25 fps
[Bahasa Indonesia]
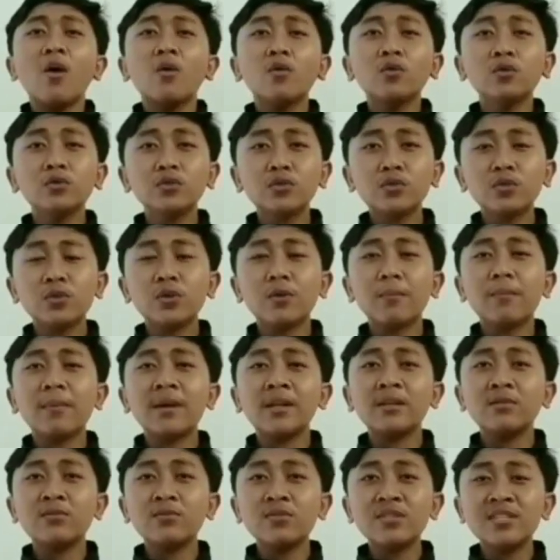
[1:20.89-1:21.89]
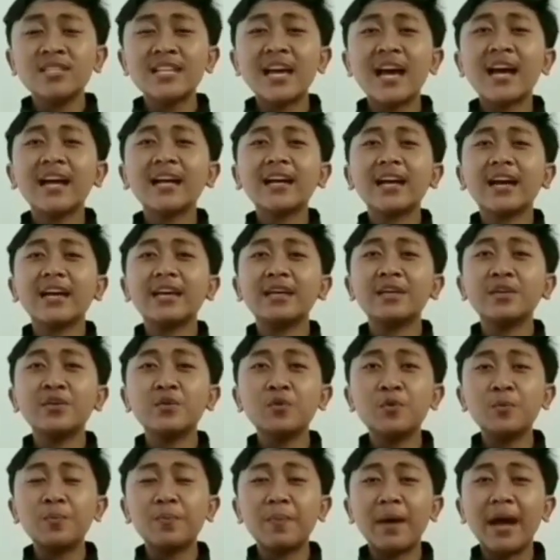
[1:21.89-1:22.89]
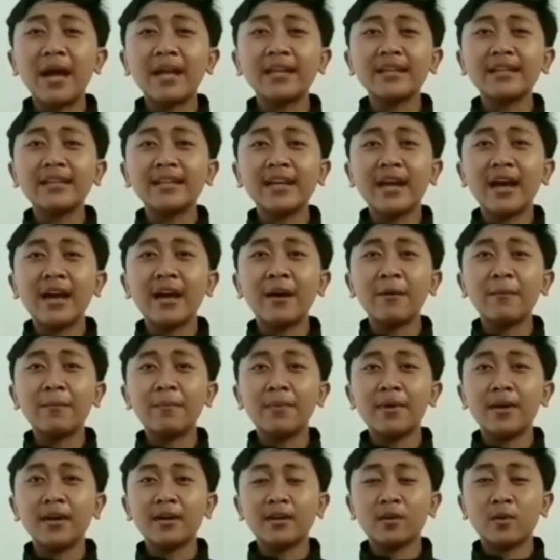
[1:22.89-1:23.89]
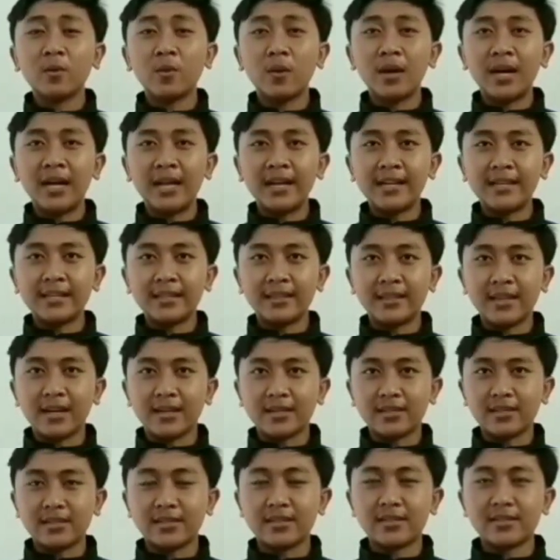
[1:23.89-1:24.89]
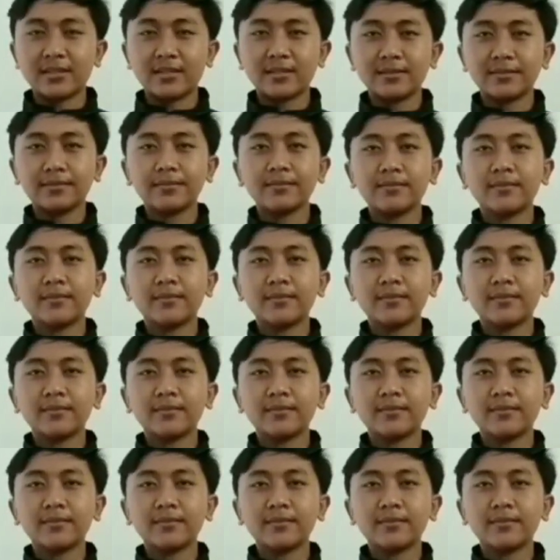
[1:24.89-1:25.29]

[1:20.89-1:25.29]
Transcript: untuk menunjang kehidupan yang berkualitas.